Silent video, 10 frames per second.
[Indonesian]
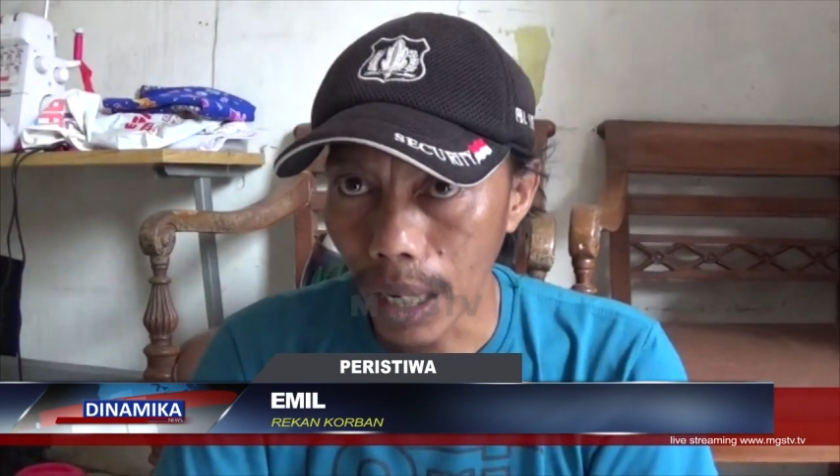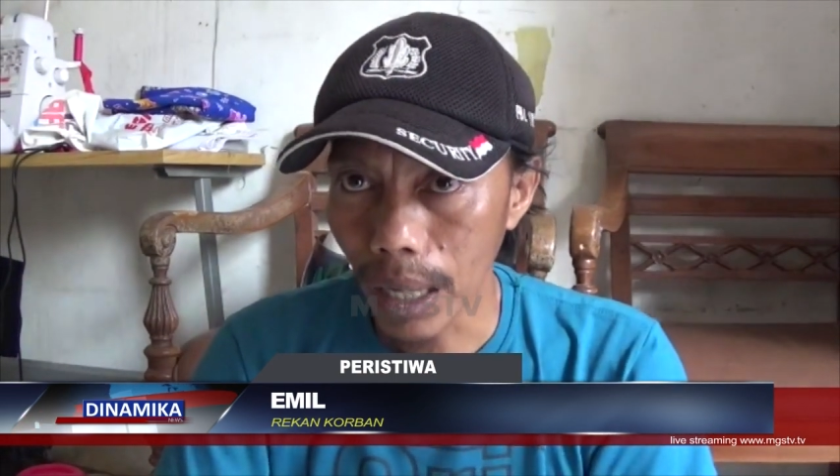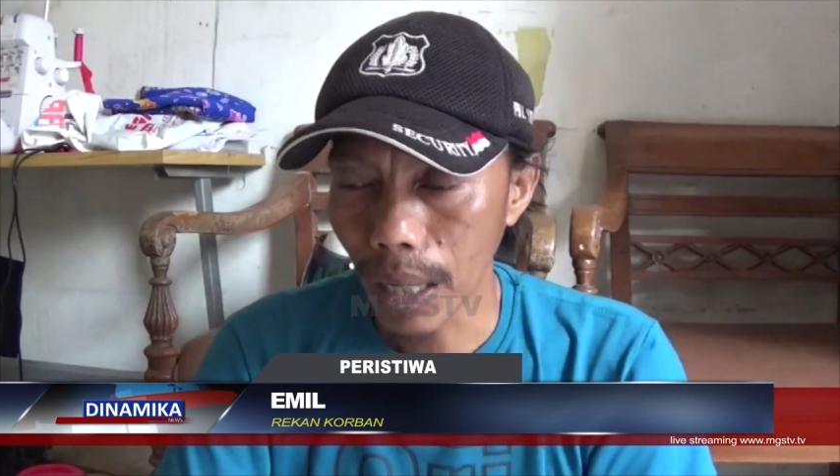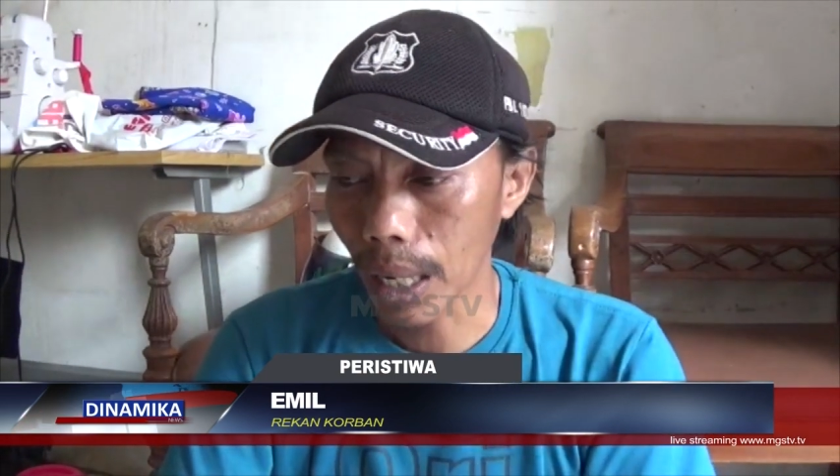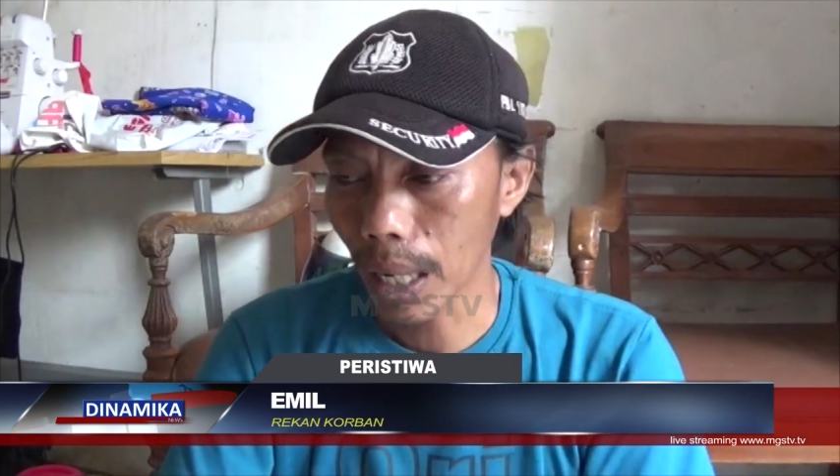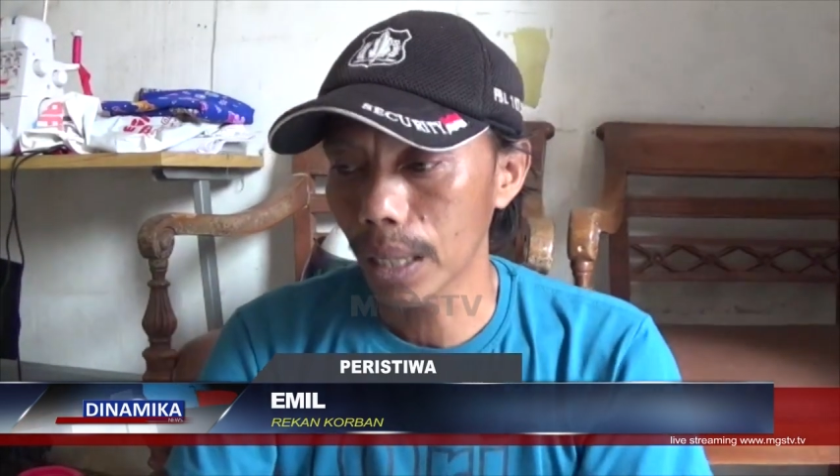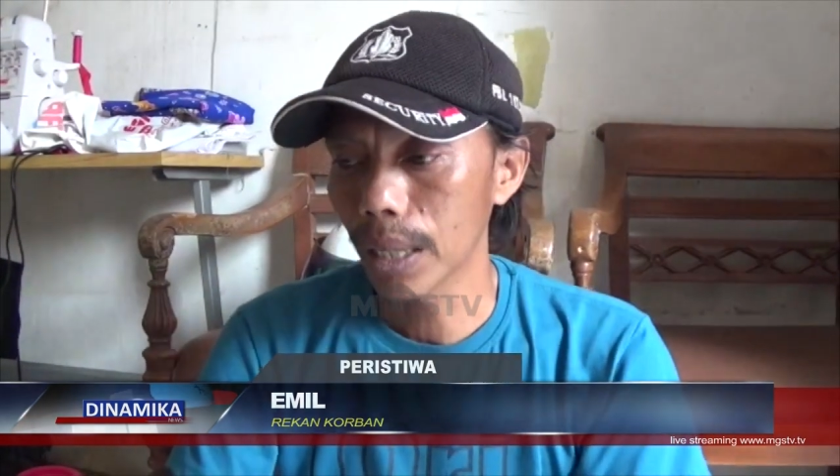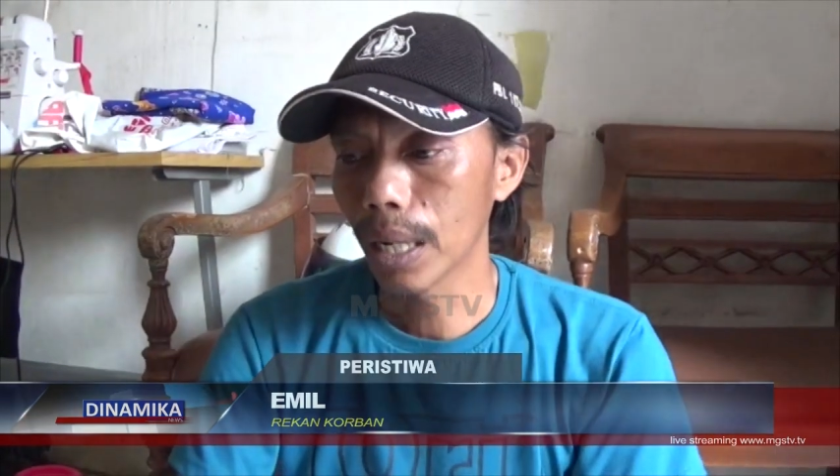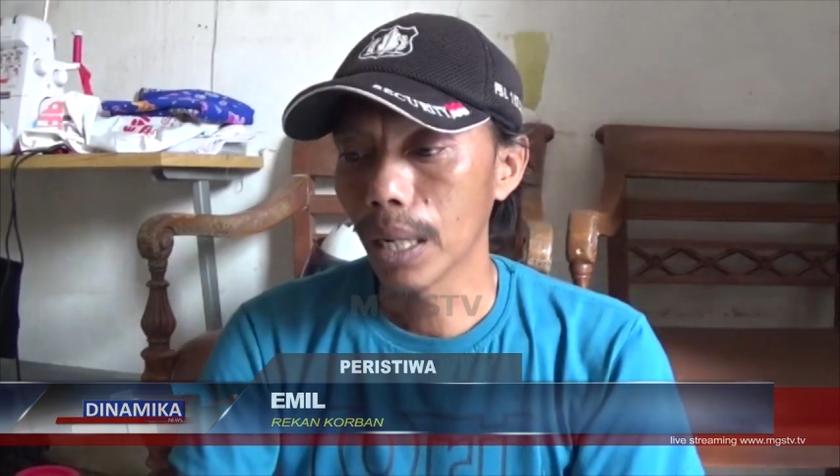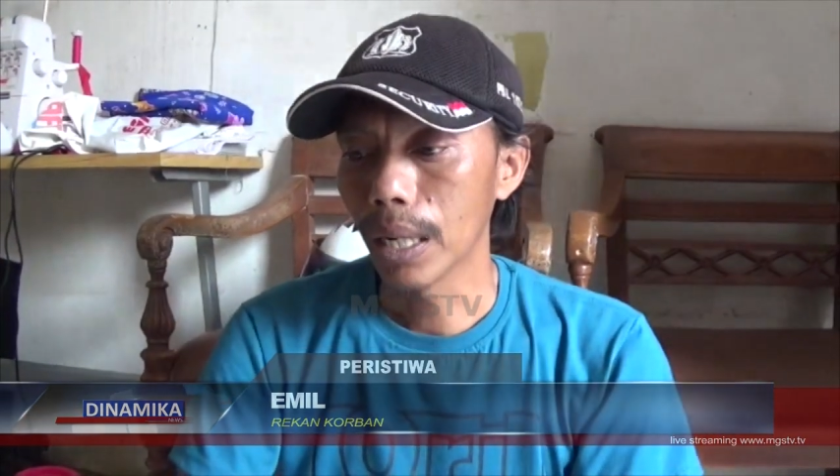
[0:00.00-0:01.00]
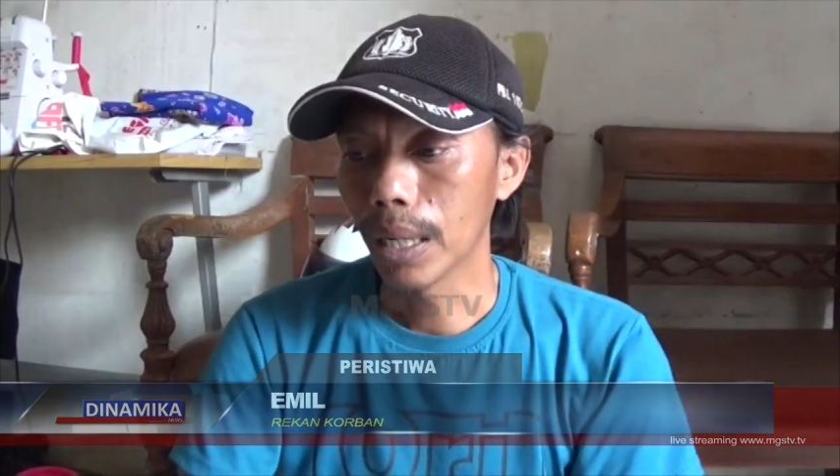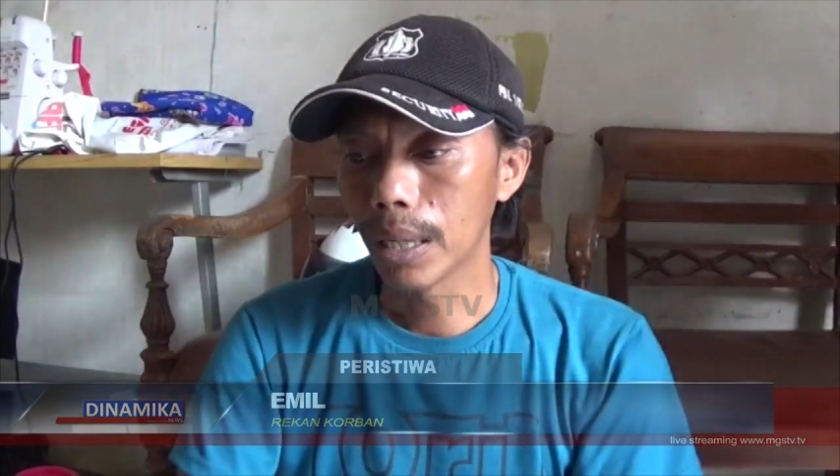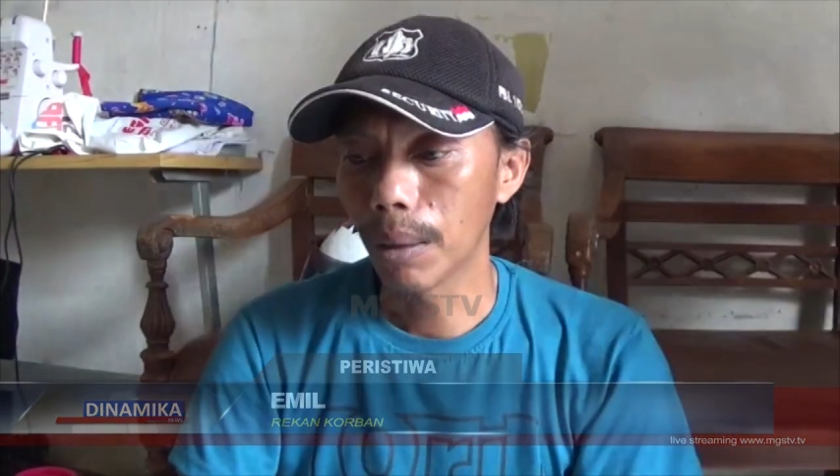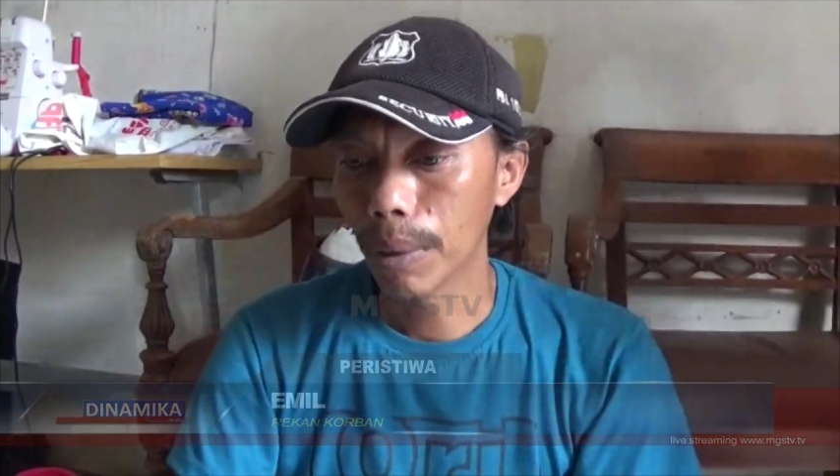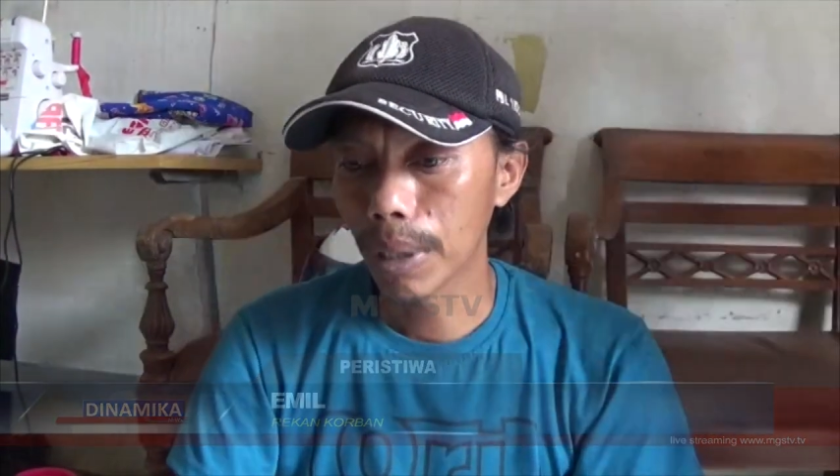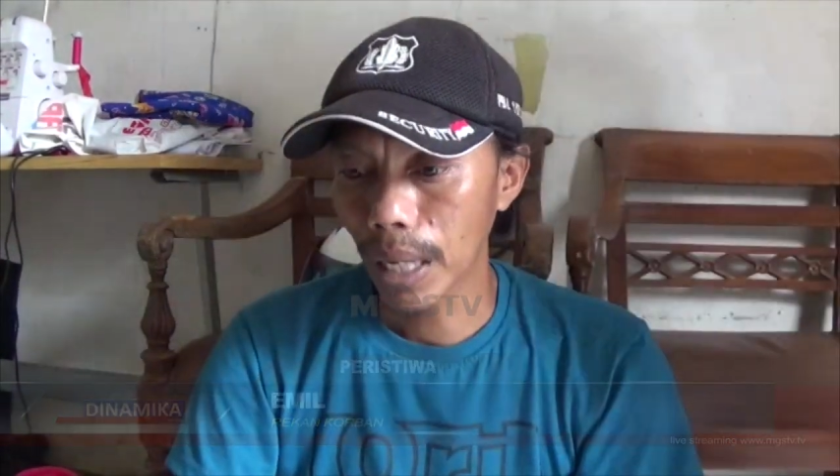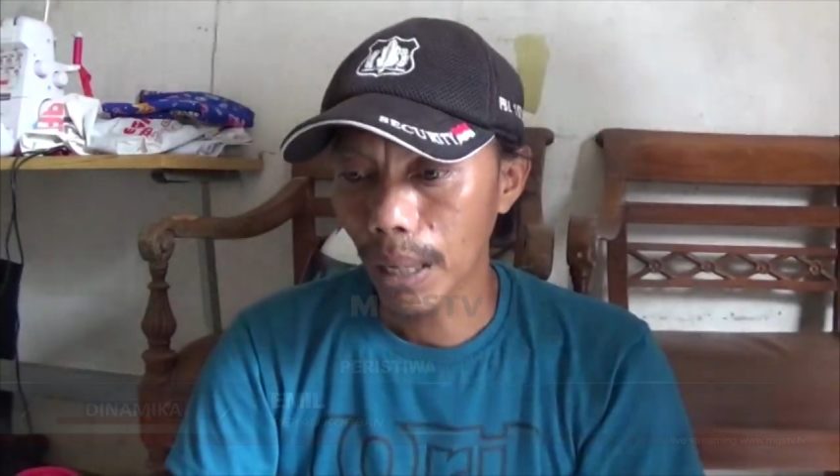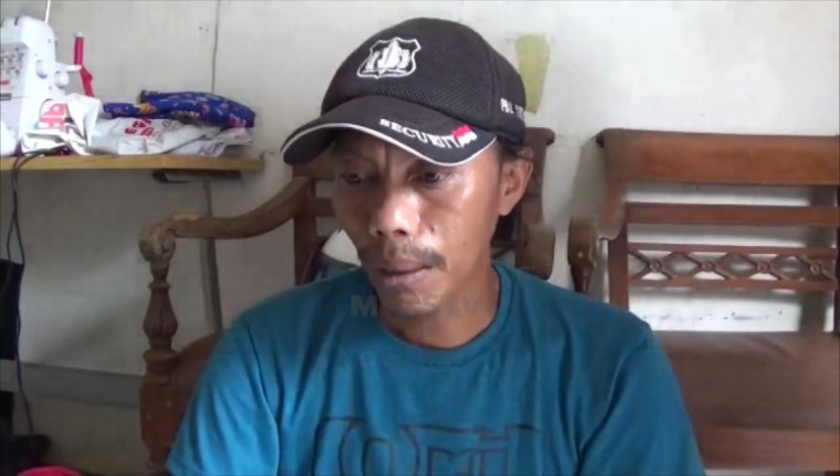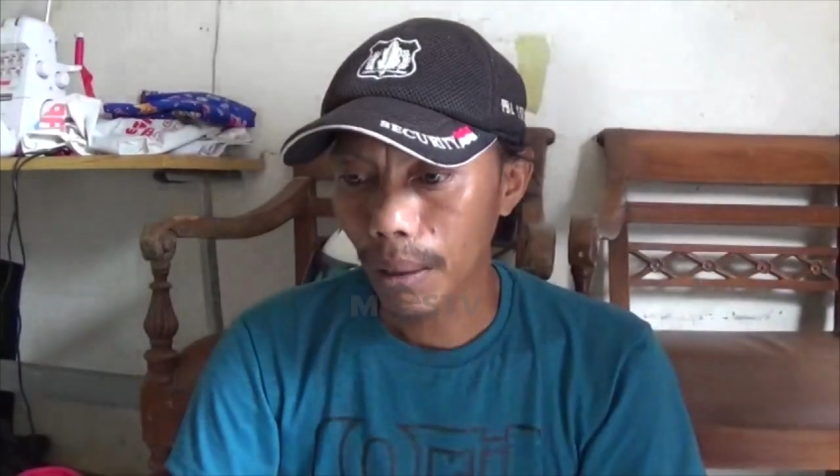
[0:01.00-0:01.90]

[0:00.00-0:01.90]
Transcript: ya kan dia minta